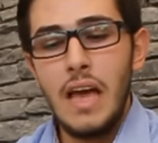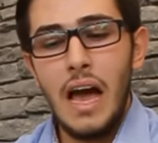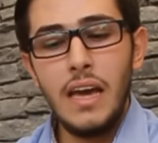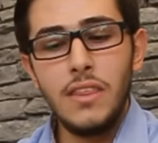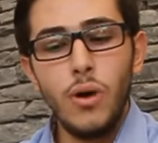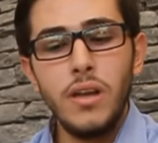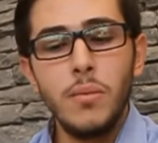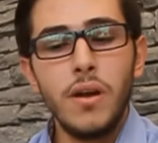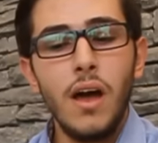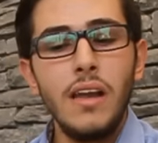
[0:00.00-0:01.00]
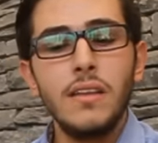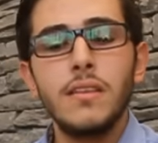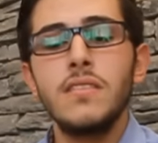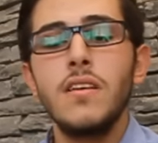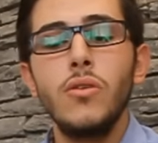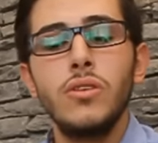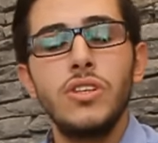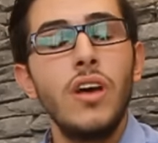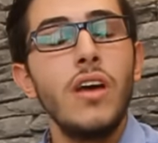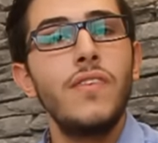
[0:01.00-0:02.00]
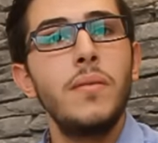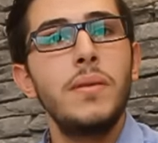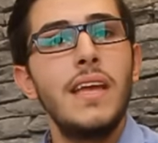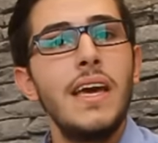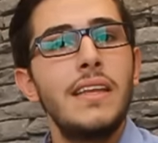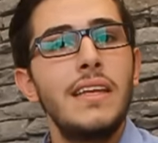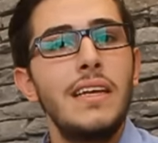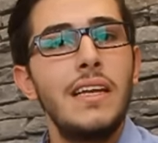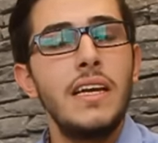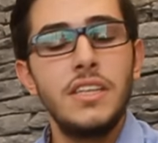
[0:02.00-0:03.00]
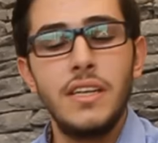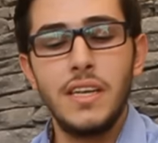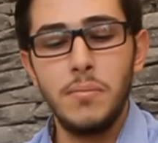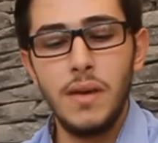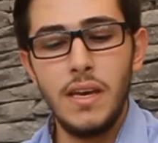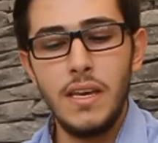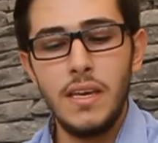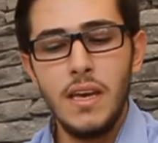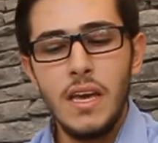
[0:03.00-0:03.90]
حيث أن مرحلة تساقط الشعر في بداية العلاج الكيميائي